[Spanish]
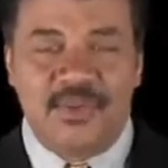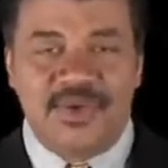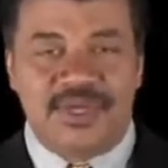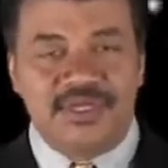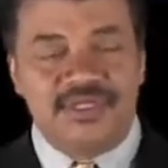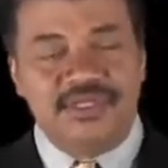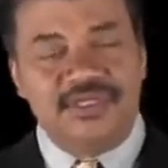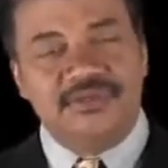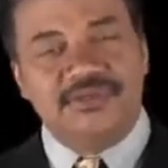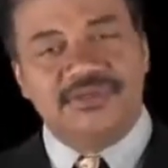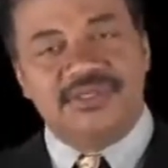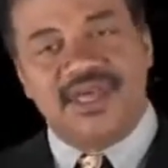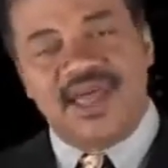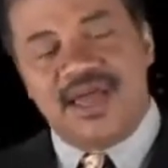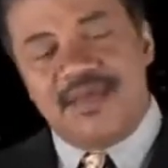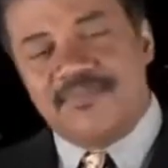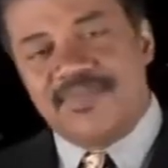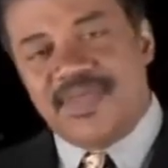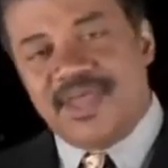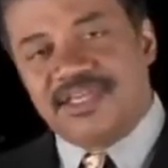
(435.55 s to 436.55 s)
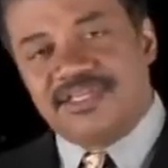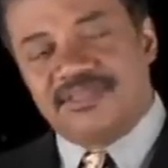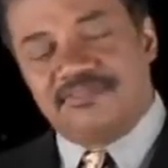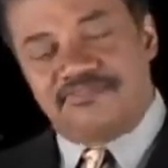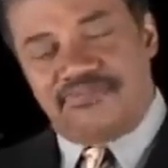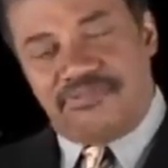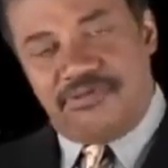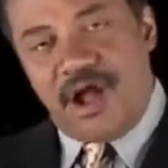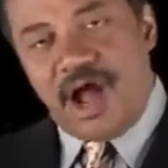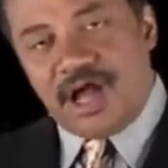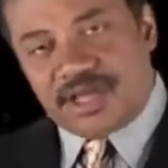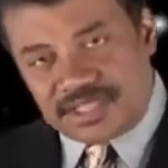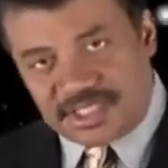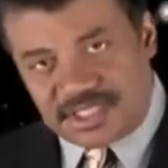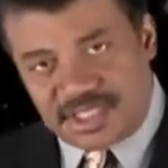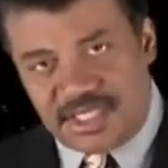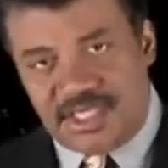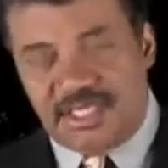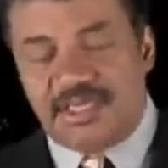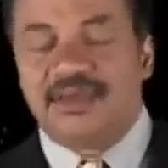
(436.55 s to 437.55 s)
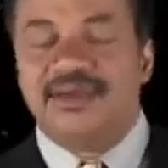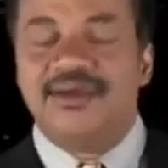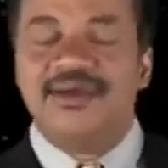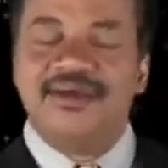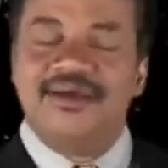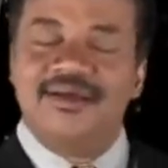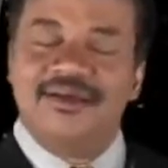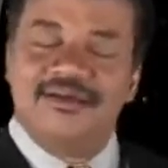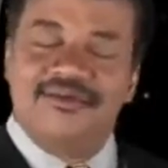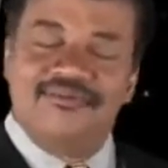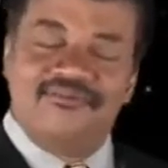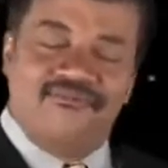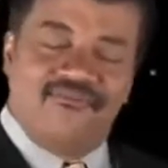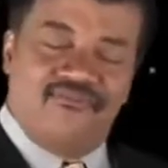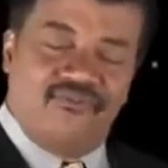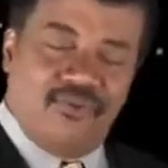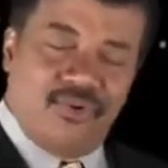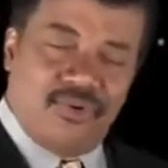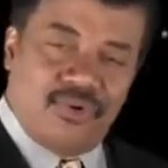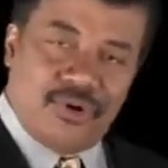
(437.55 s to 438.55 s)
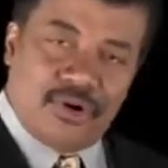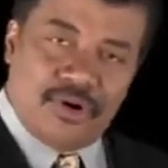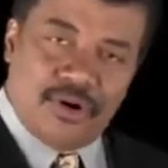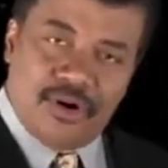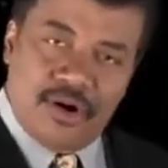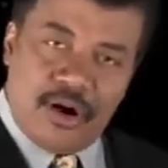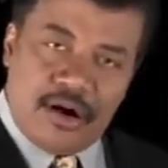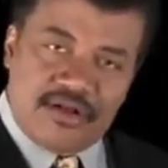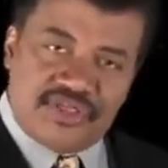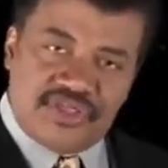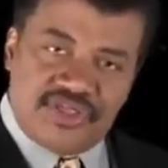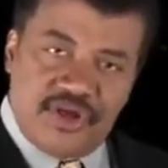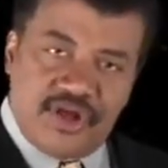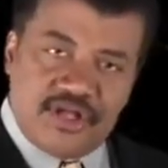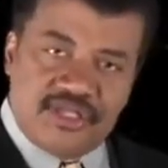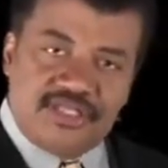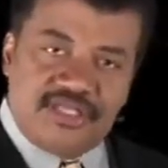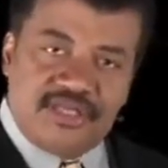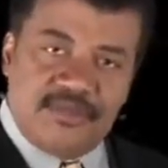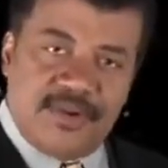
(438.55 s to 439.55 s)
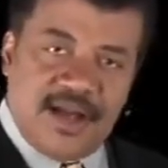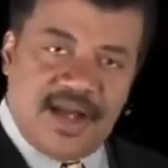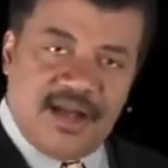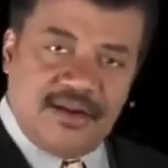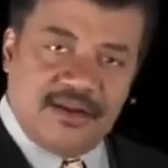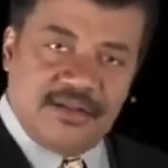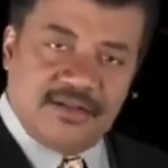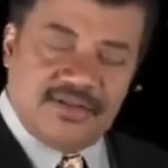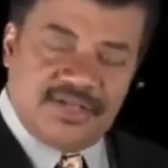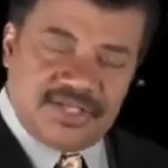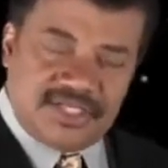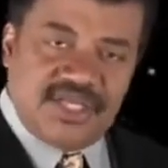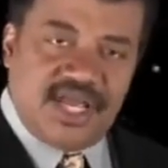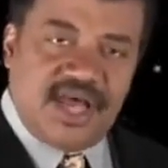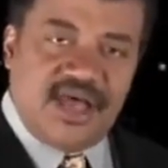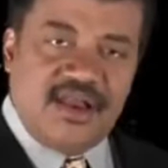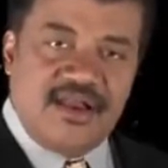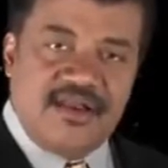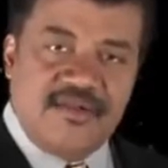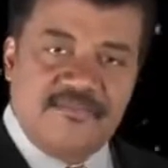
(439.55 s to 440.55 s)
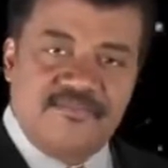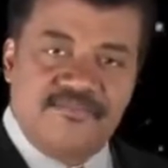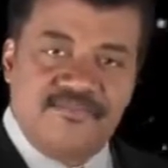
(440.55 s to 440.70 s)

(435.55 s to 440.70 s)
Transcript: Así que podemos utilizarlas como representación de nuestros pensamientos sobre el Sol.